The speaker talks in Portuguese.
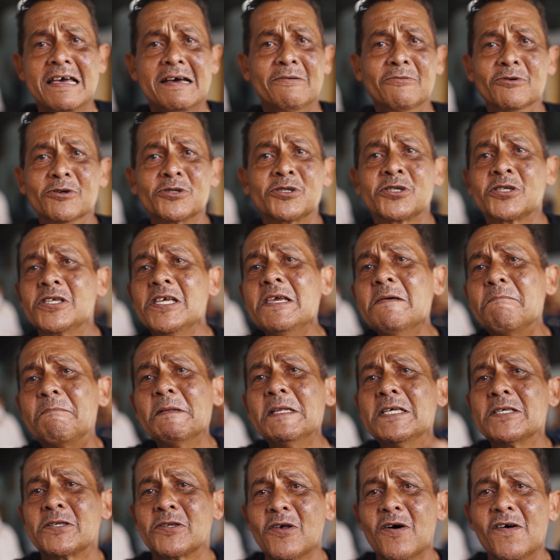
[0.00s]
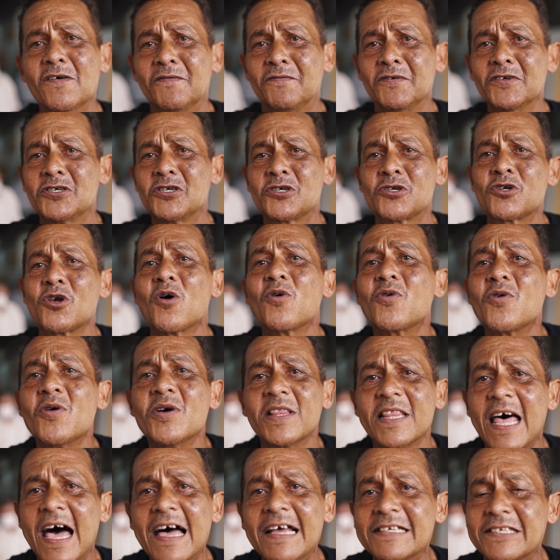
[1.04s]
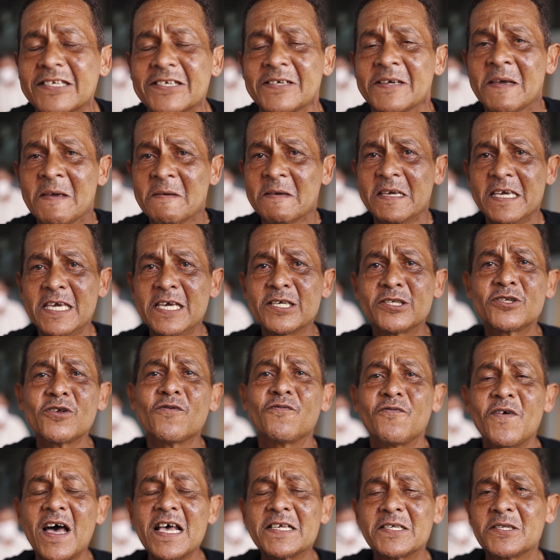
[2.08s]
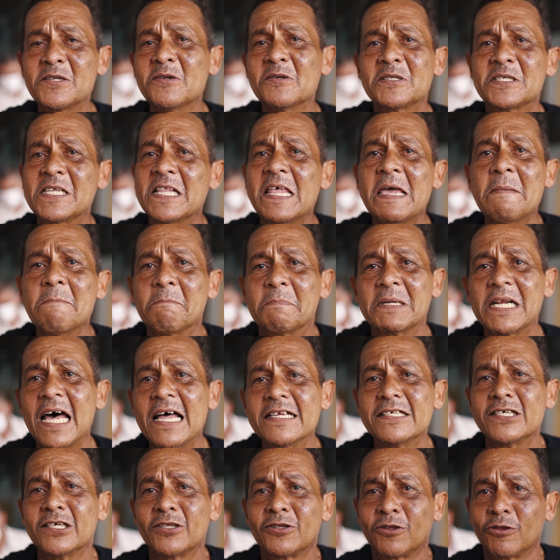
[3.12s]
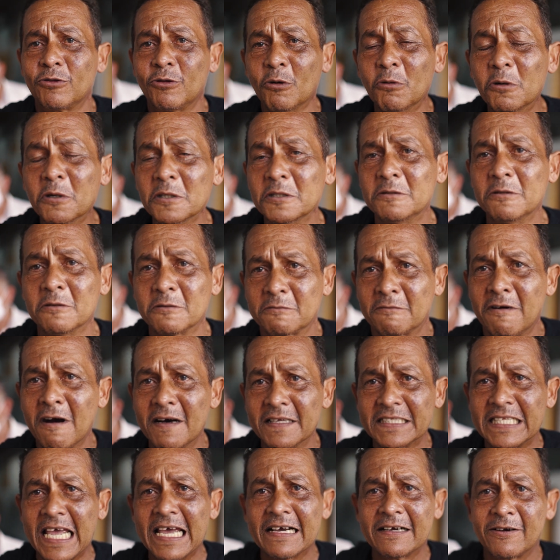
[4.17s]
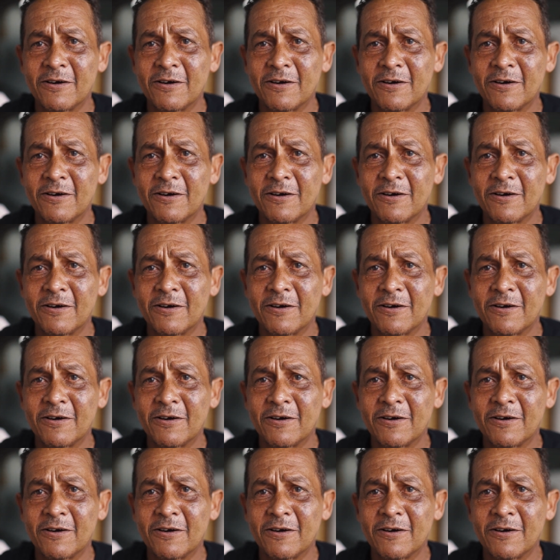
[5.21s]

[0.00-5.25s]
um simples ovo de chocolate. Isso faz nos lembrar de tudo quanto é